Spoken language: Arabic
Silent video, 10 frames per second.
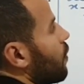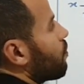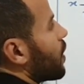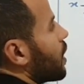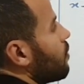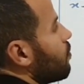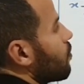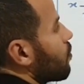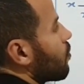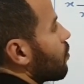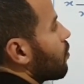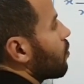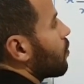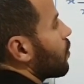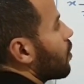اف بريم
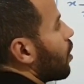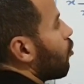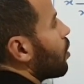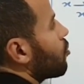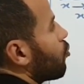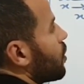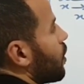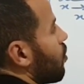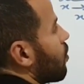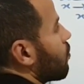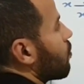دغوا دو اكس